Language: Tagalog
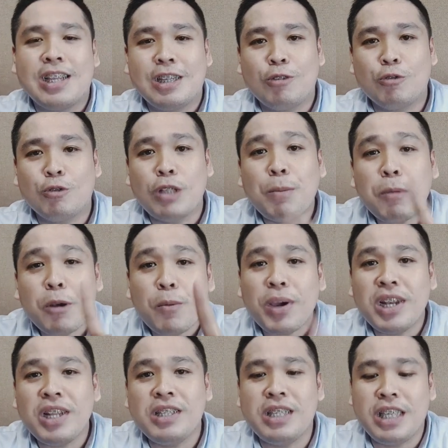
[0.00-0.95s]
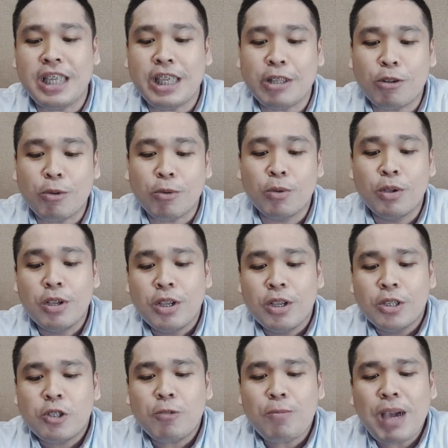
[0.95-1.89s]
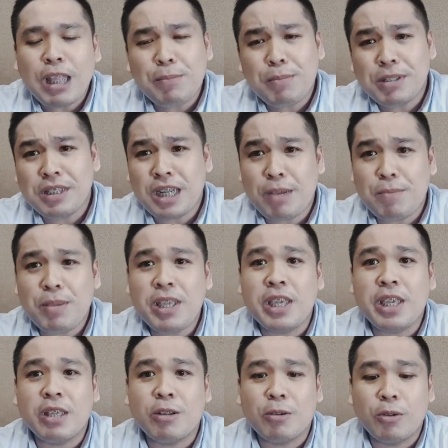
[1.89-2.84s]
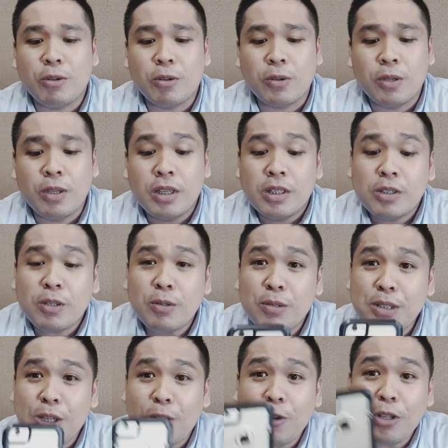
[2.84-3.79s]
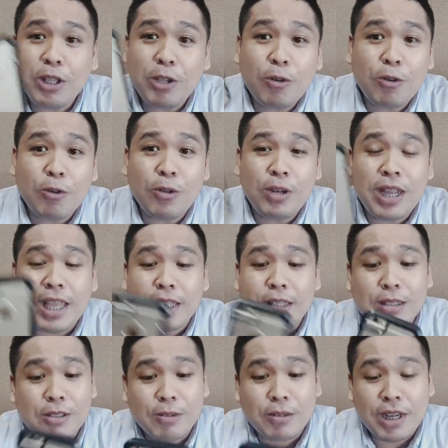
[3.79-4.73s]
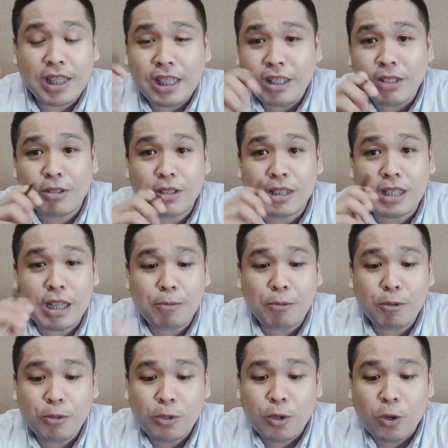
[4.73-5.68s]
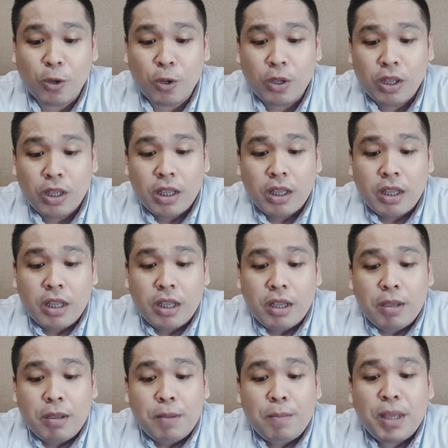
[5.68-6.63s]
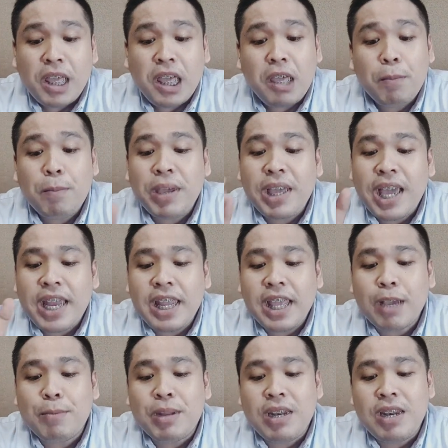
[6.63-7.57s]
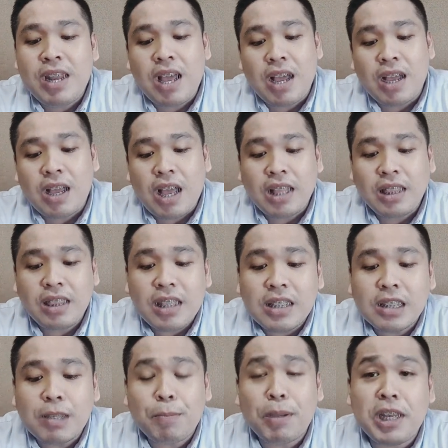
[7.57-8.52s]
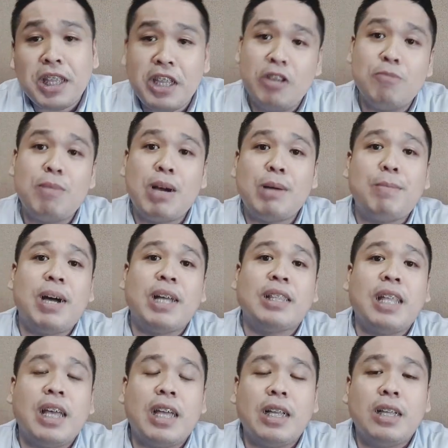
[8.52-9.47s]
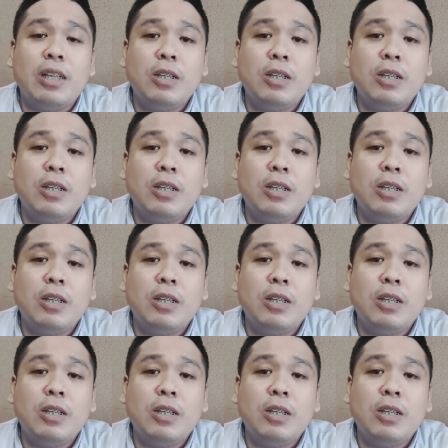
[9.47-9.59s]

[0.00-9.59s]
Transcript: No, number one is hero. So bakit ba sinabing hero no? So sa ko ko ulit, so nandito sa cellphone ko, magiging bayani ka man lang at least sa paningin ng mga bata.